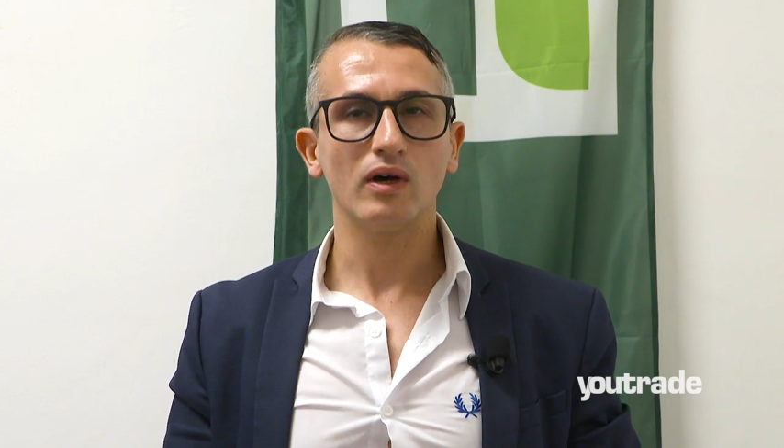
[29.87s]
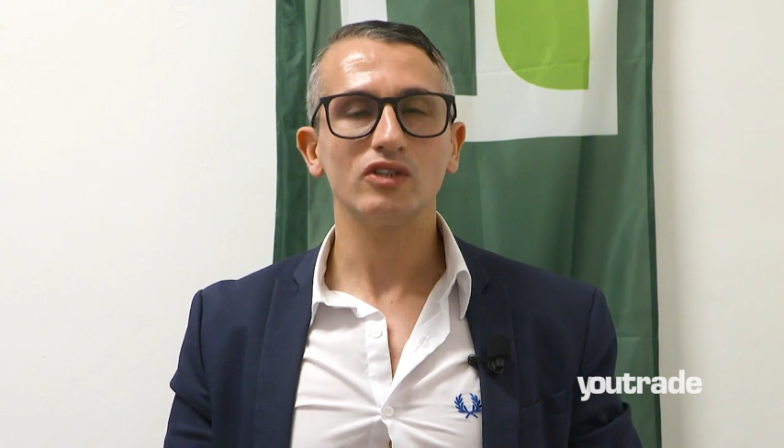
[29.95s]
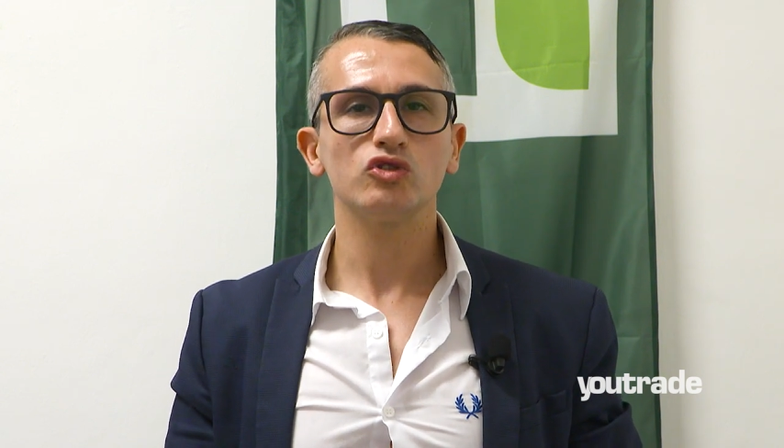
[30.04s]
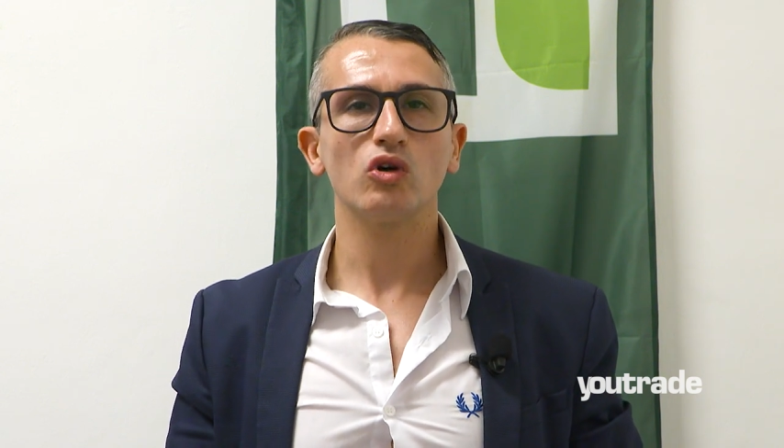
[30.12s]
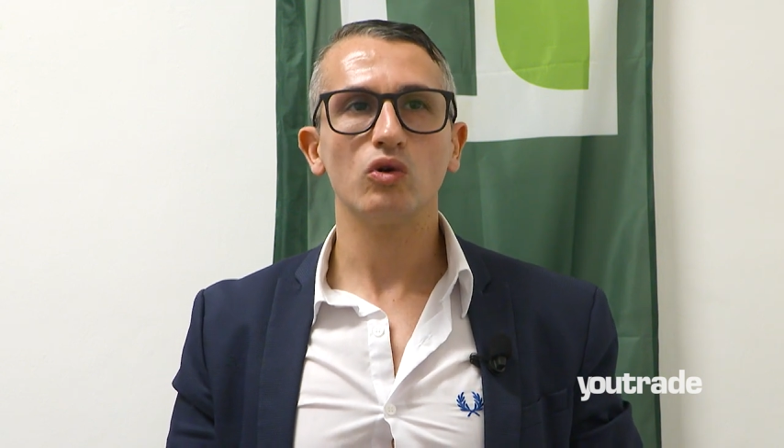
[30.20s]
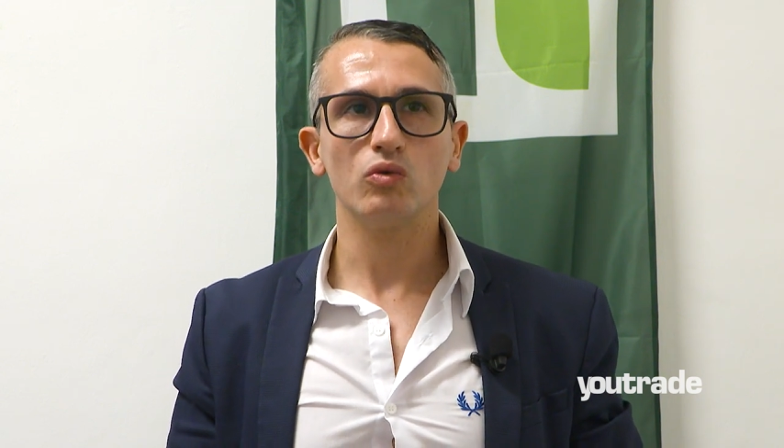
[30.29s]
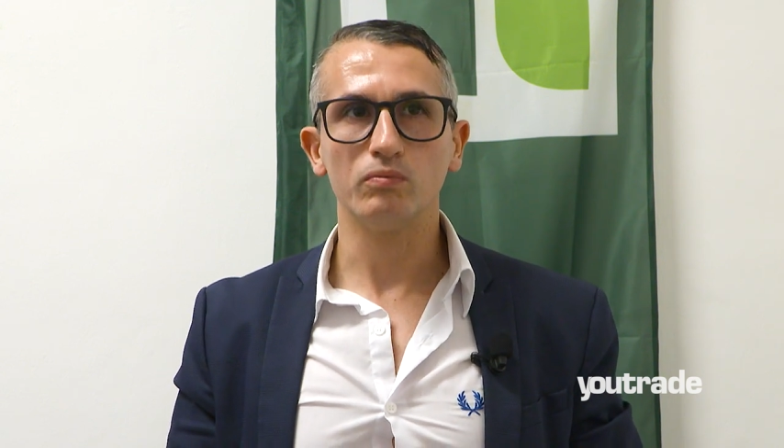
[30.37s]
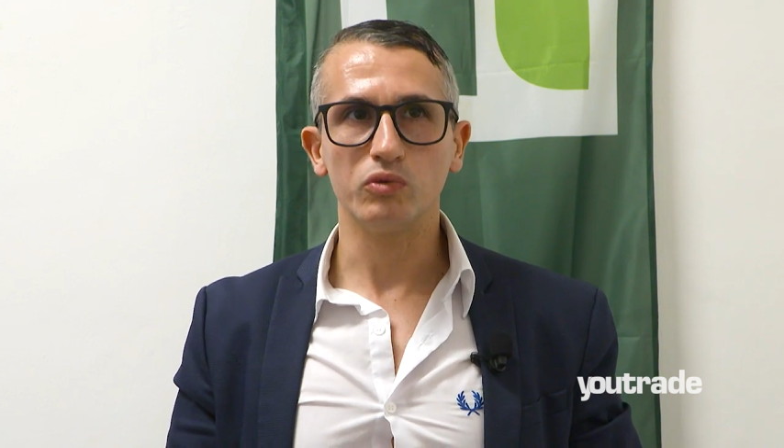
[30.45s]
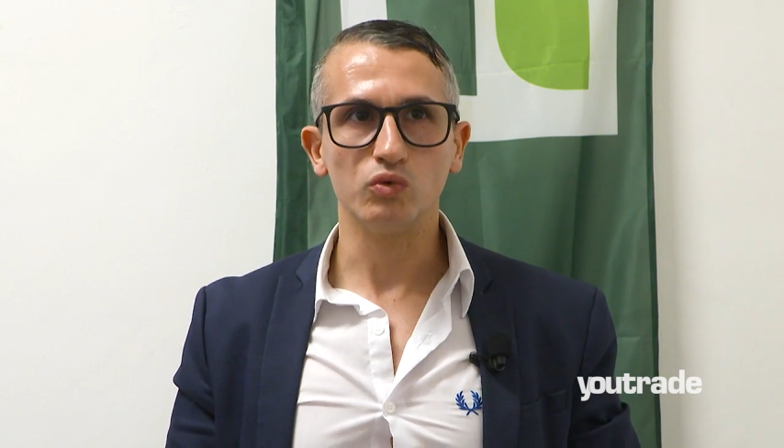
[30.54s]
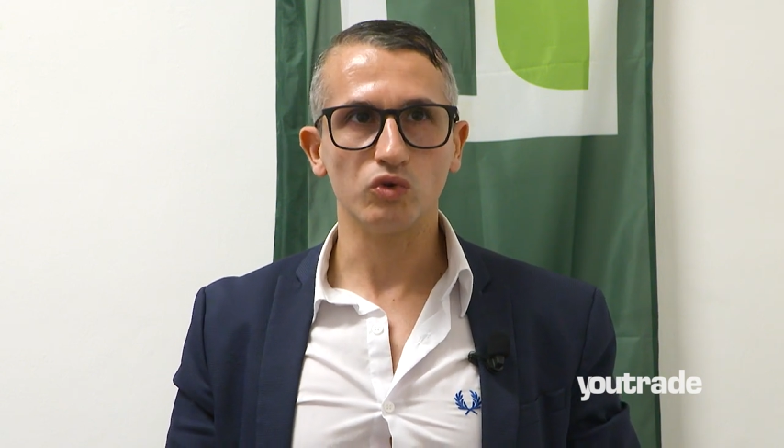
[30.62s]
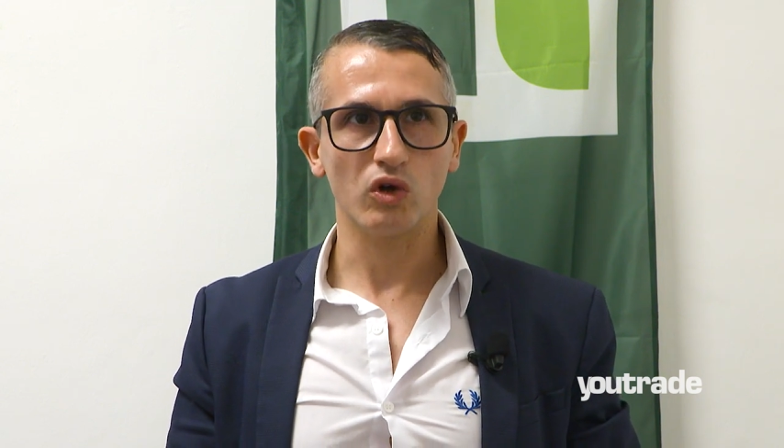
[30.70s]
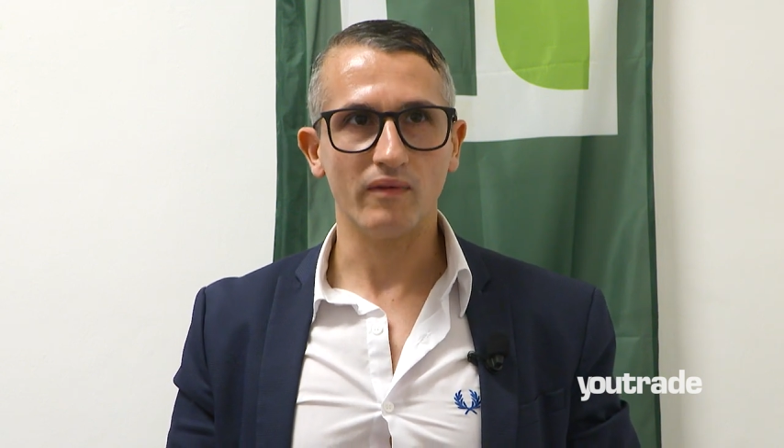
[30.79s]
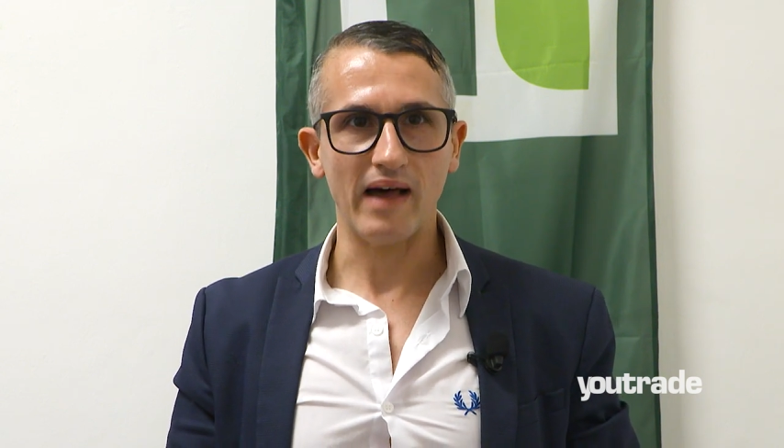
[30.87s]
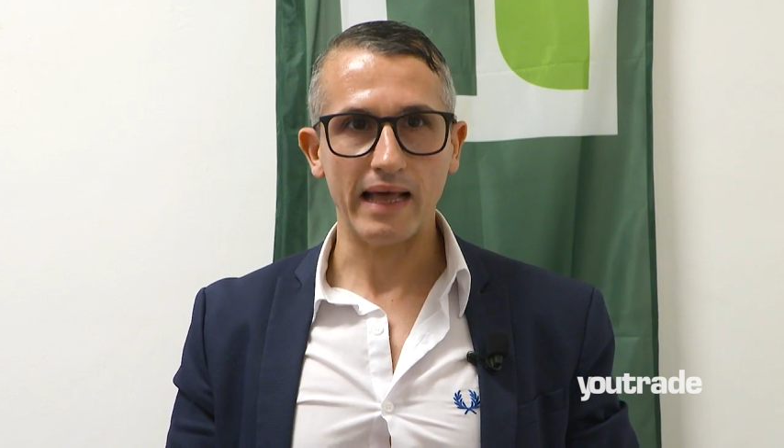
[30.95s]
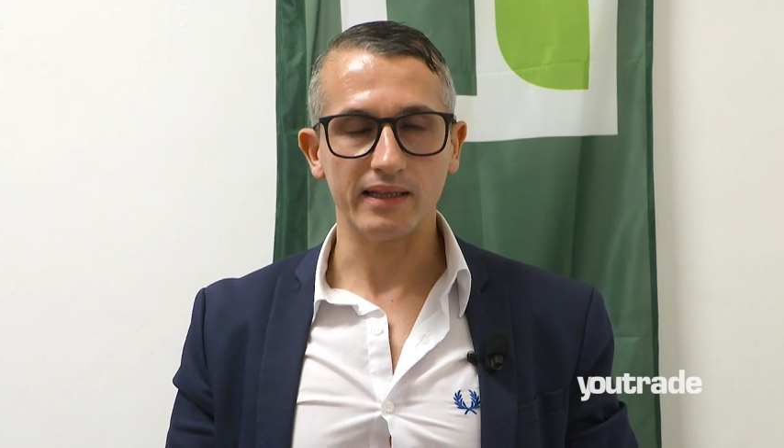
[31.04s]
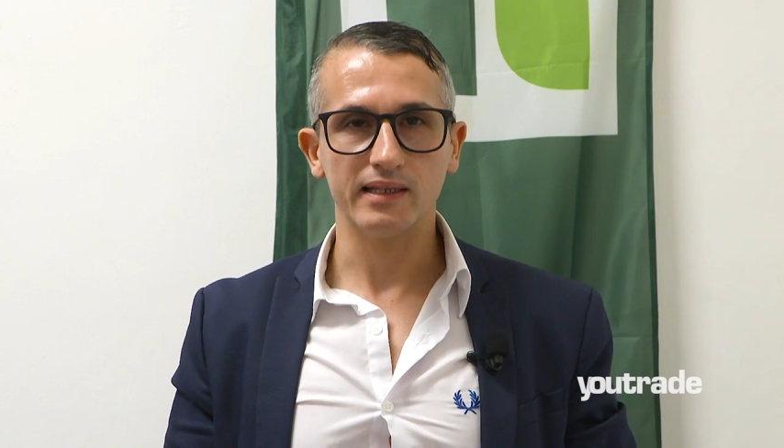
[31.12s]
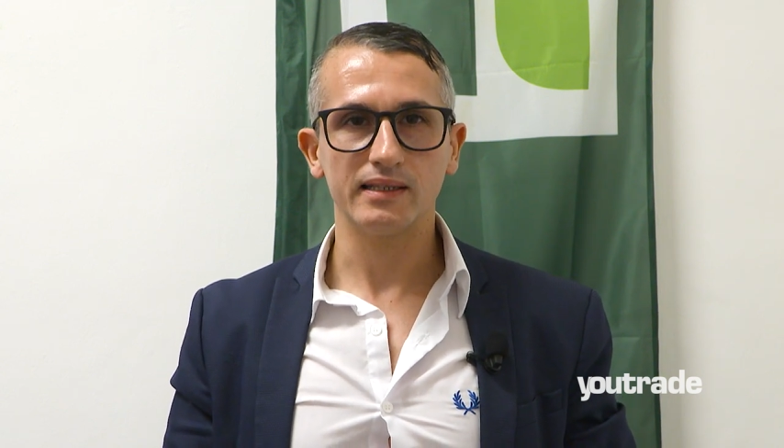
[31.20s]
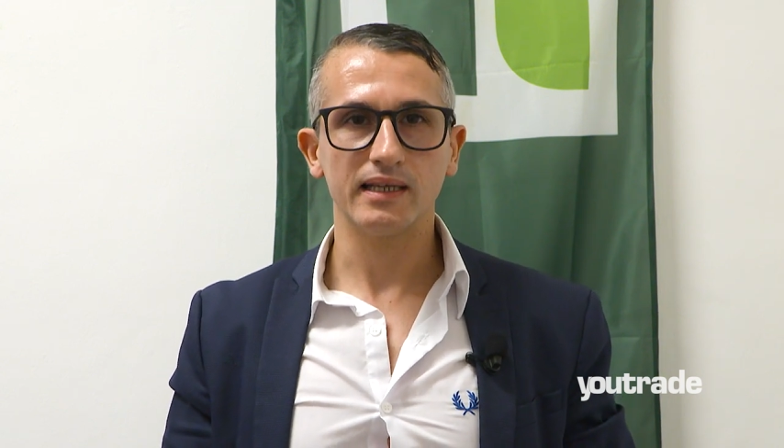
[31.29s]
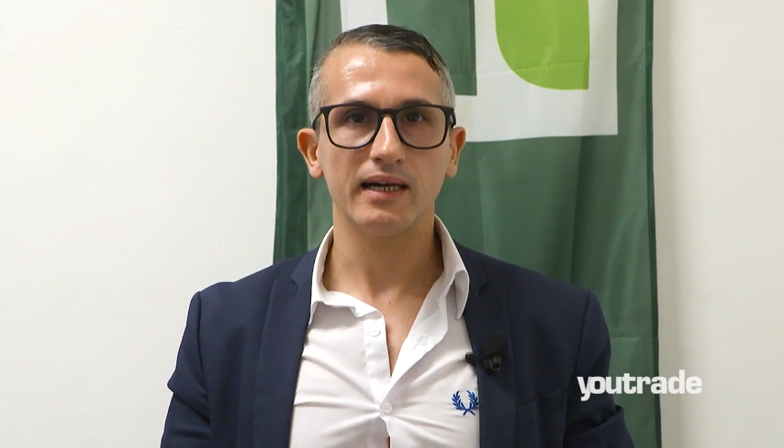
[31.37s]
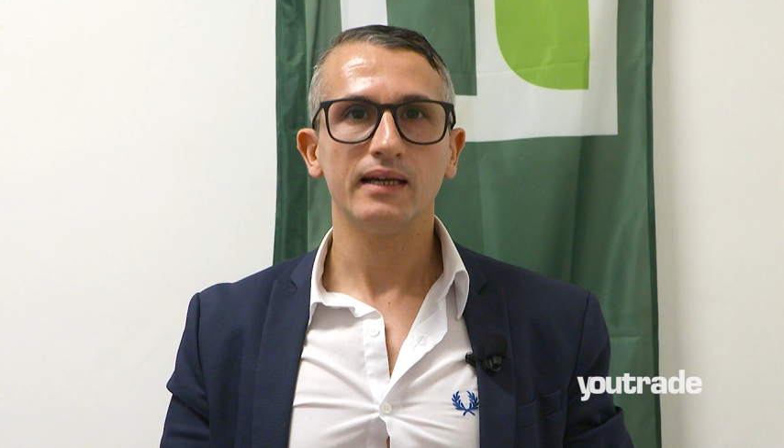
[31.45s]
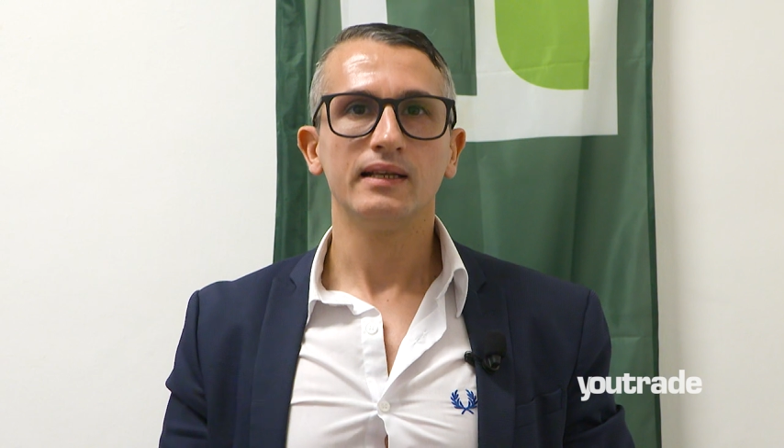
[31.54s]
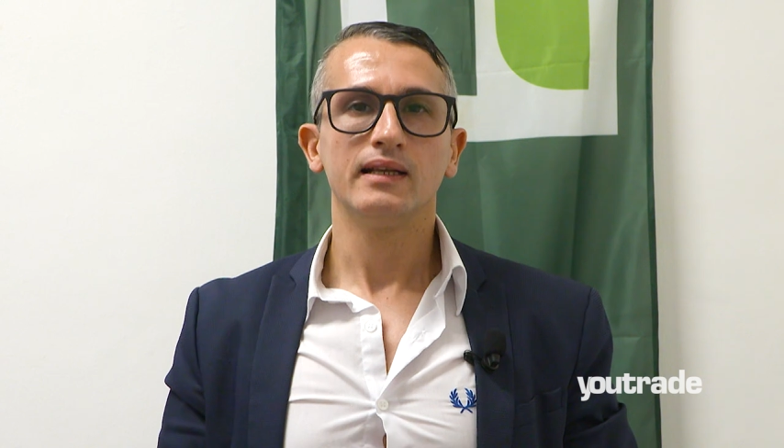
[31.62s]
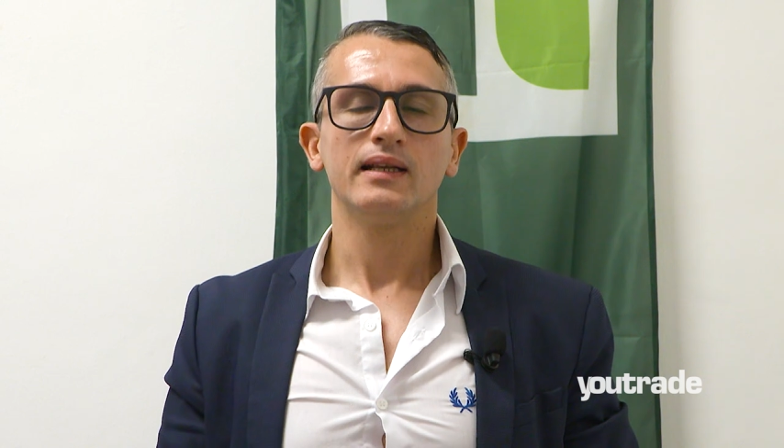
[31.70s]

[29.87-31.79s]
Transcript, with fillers: ha solo un punto vendita